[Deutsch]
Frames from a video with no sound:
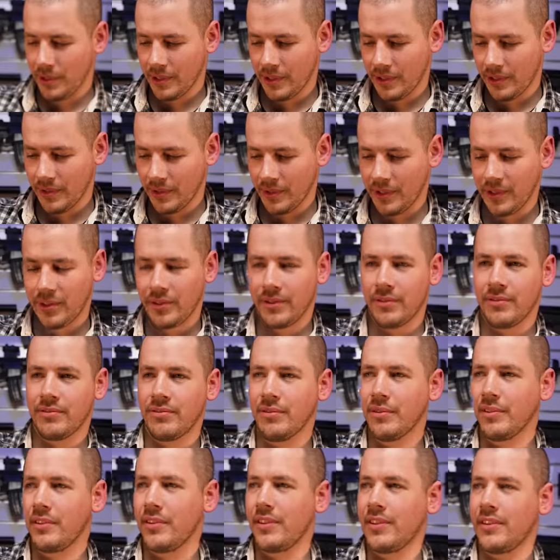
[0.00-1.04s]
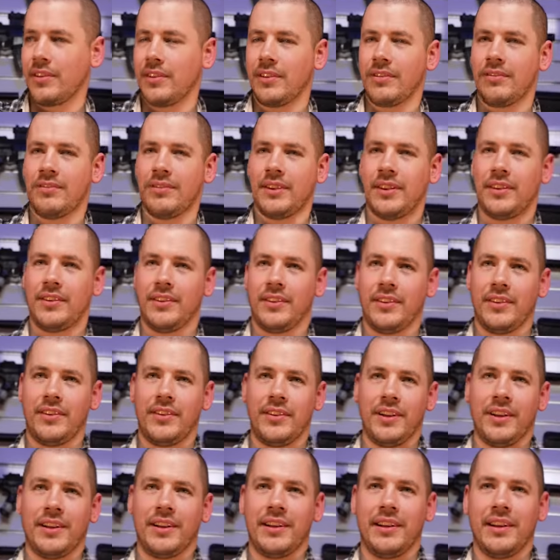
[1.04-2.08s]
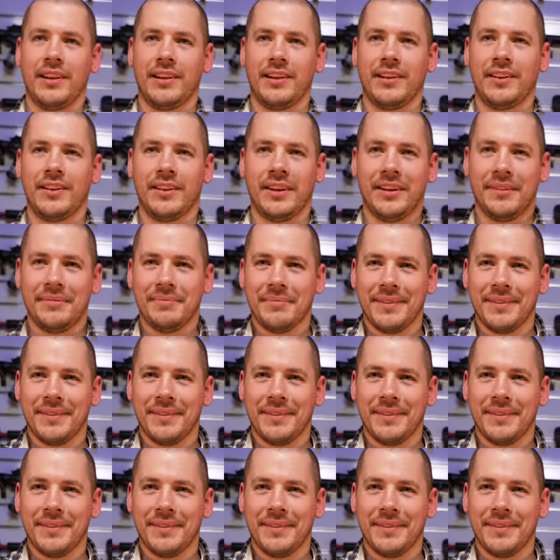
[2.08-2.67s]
Also das fühlt sich, fasst sich sehr eklig an.